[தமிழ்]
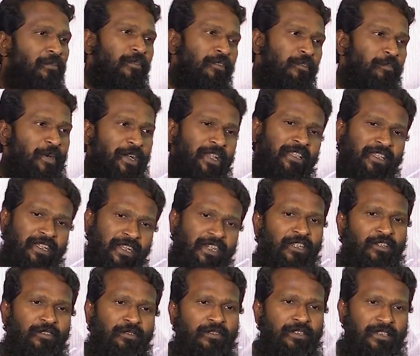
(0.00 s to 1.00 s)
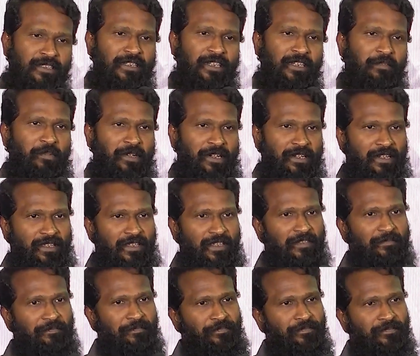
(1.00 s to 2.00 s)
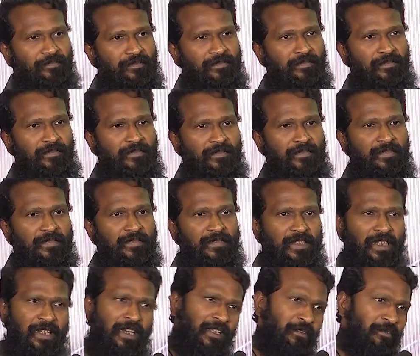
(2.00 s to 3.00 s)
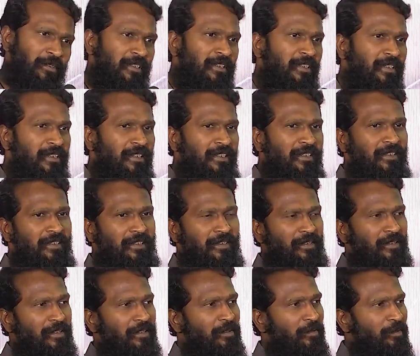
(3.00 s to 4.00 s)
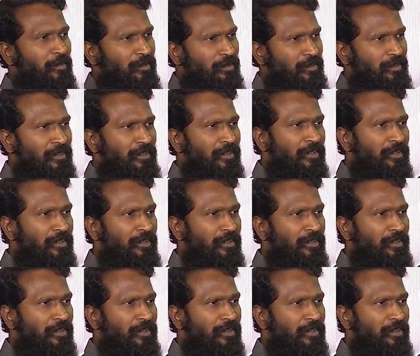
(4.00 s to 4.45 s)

ஒரு படத்தை எடுக்கணும்னு டிசைட் பண்ணுறது தான் ஏன்னா அது வந்து ஒரு